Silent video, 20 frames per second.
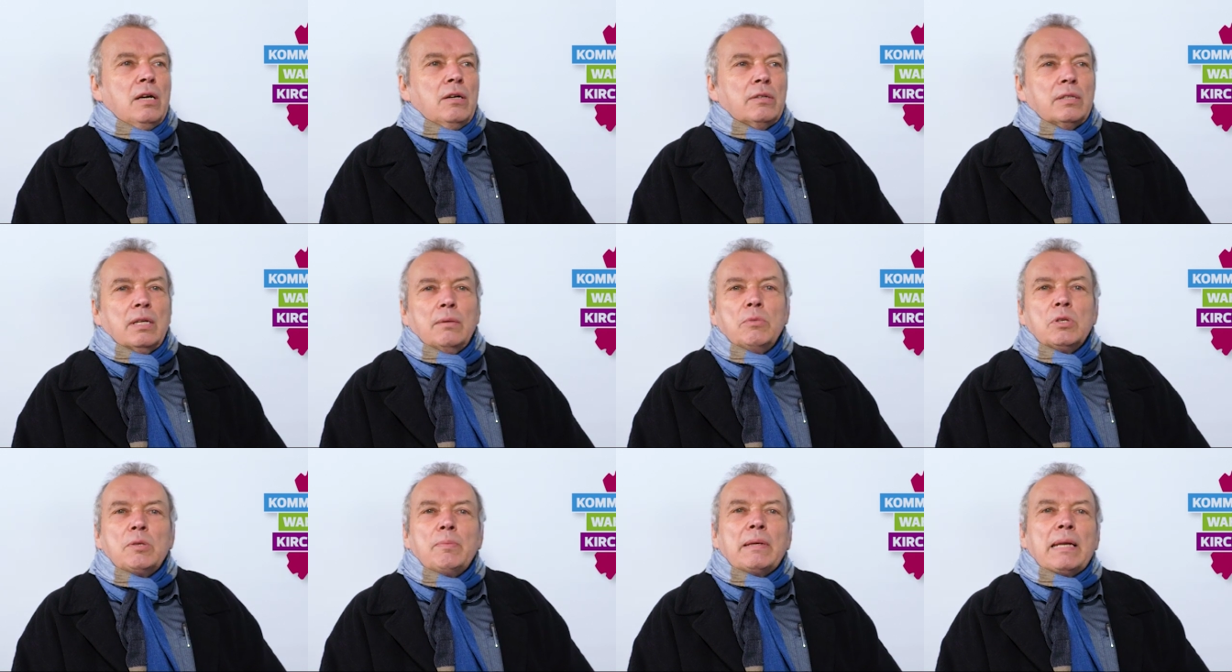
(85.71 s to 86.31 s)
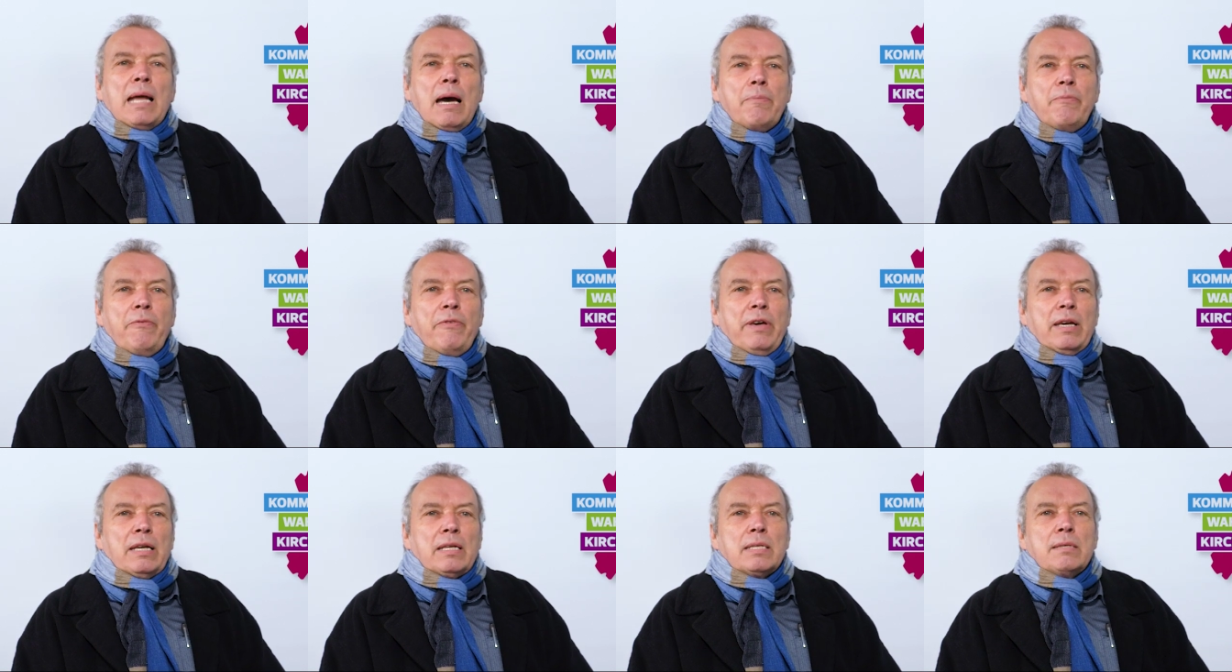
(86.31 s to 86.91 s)
Und da muss man
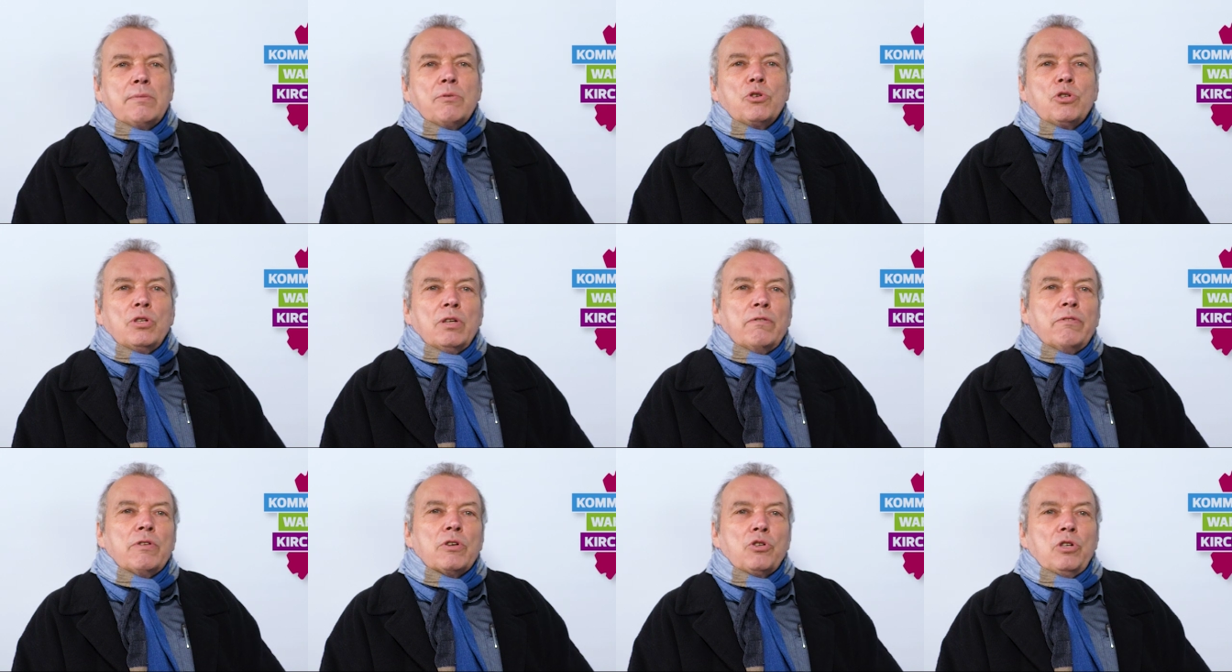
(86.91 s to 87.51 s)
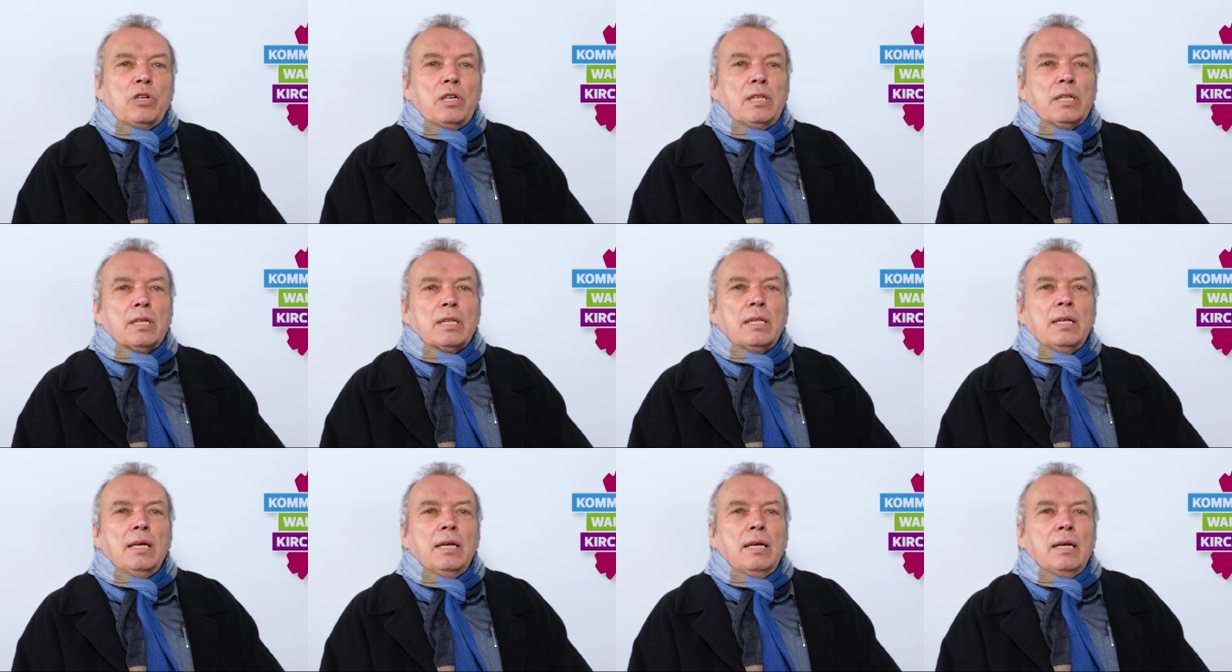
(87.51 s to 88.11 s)
abwägen zwischen den
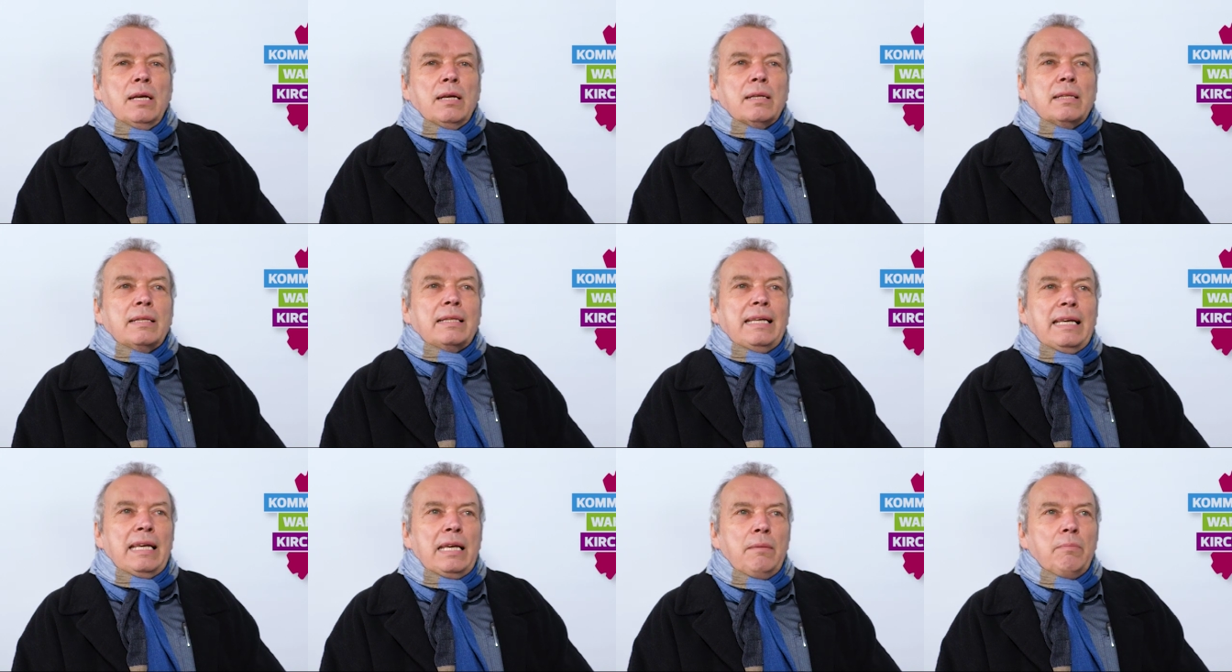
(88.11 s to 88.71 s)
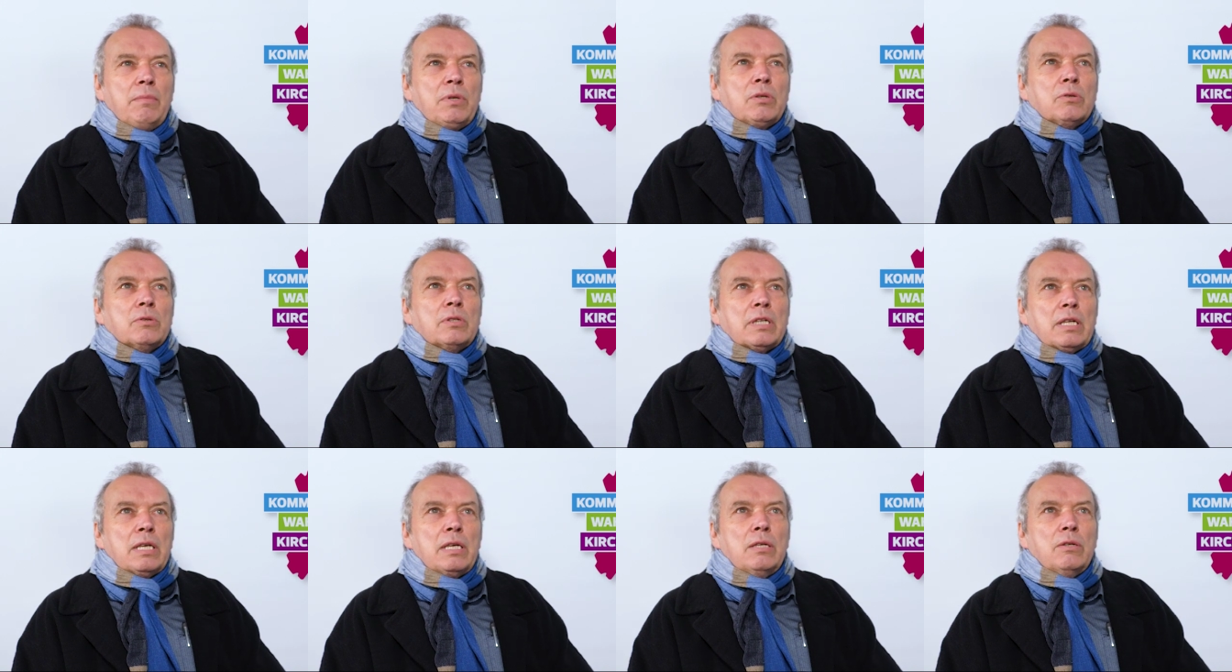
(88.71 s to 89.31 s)
verschiedenen Themen
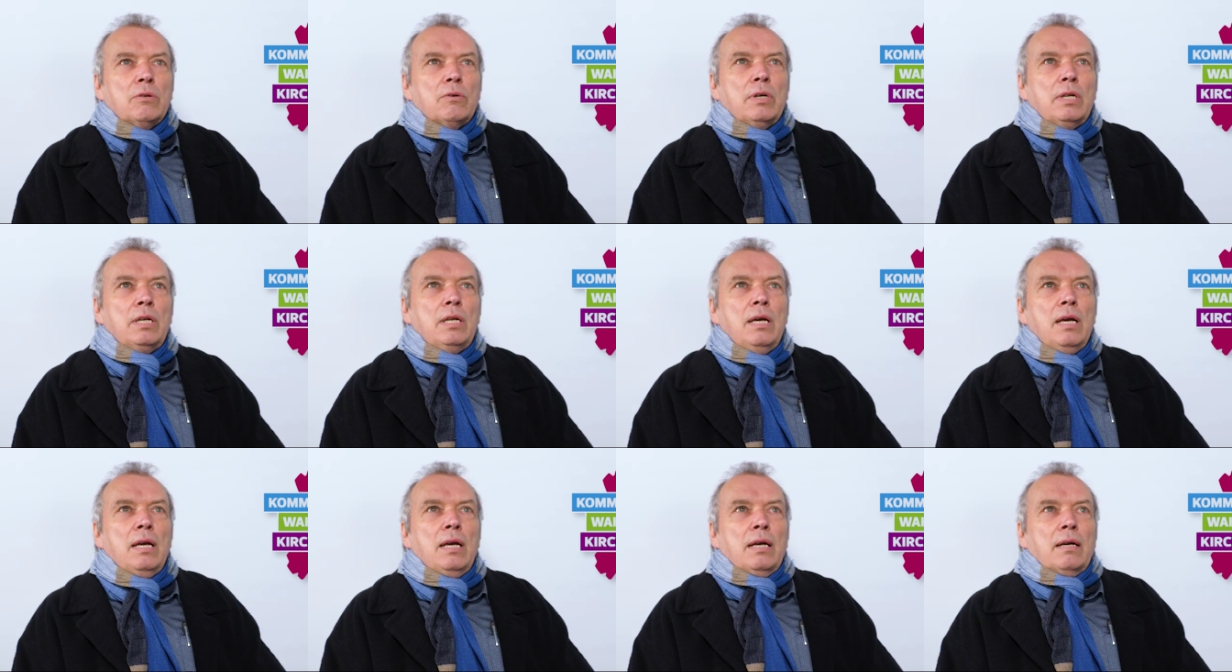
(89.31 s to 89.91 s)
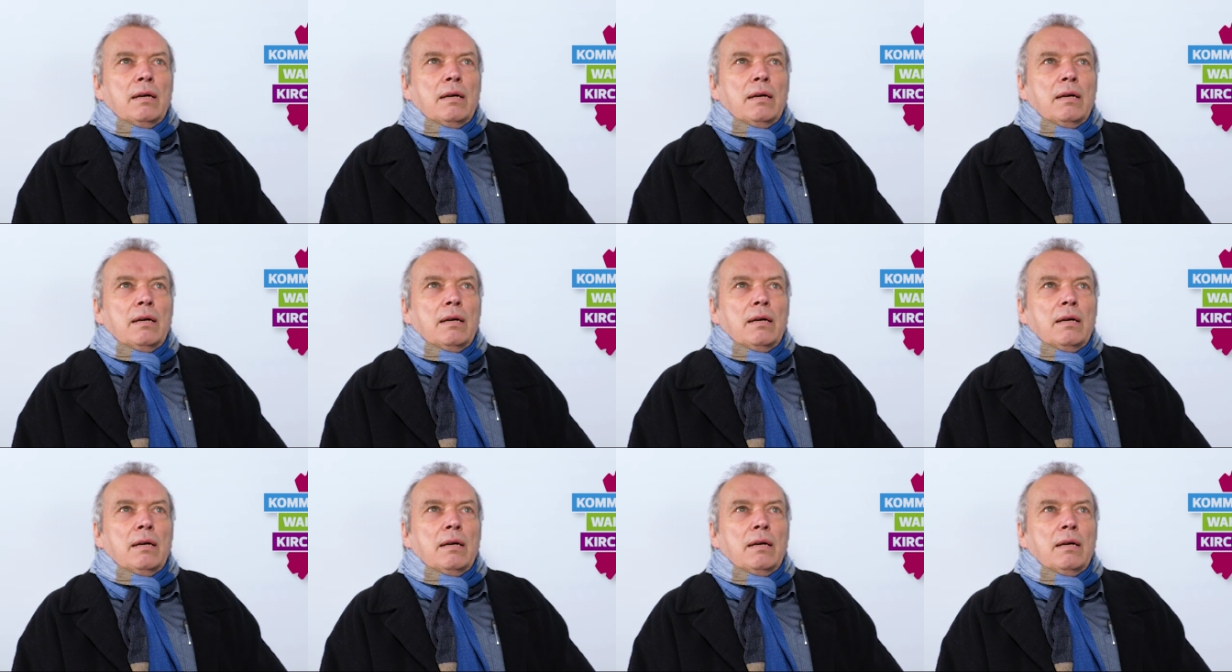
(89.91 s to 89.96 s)
und Richtungen,